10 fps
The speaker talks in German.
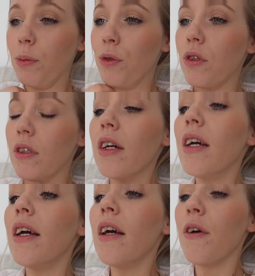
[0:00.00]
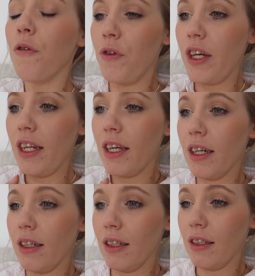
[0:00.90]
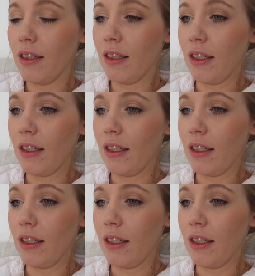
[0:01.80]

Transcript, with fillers: Ich möchte weniger